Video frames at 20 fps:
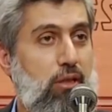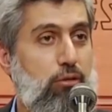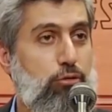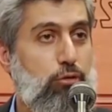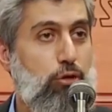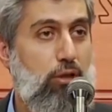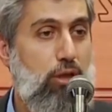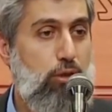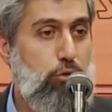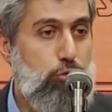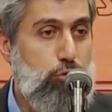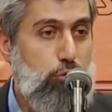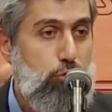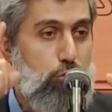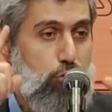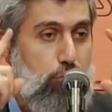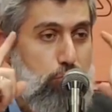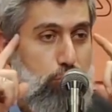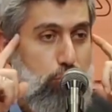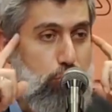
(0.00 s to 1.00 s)
Şöyle
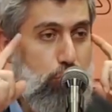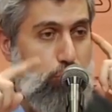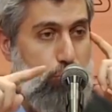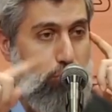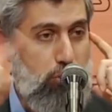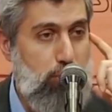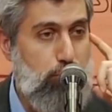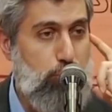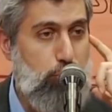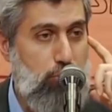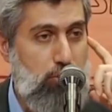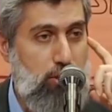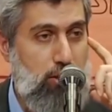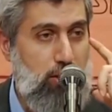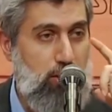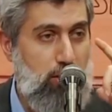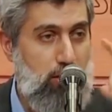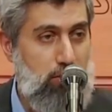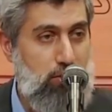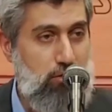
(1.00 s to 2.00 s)
düşündüm diyor sonra bu olayı
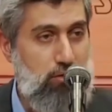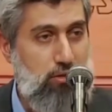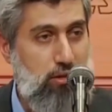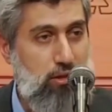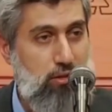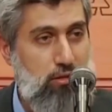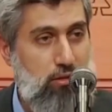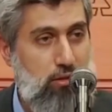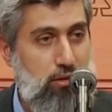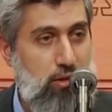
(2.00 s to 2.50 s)
anlatırken.